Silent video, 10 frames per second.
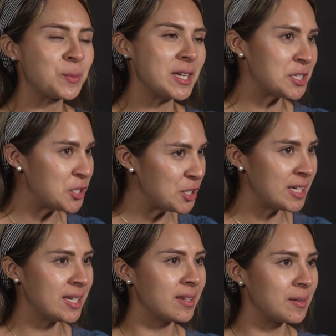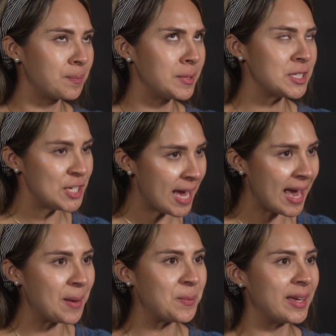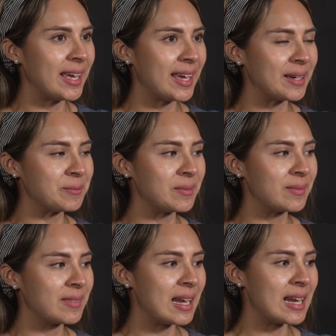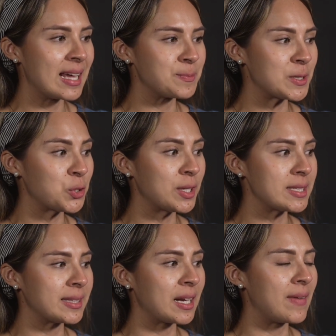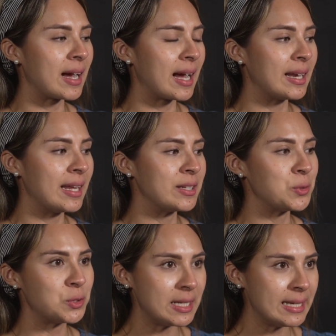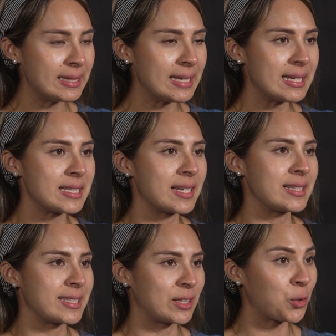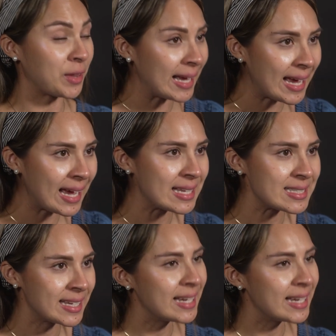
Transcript: PSG, PGM, em, las personas que trabajan en utilities, en el sector de gas.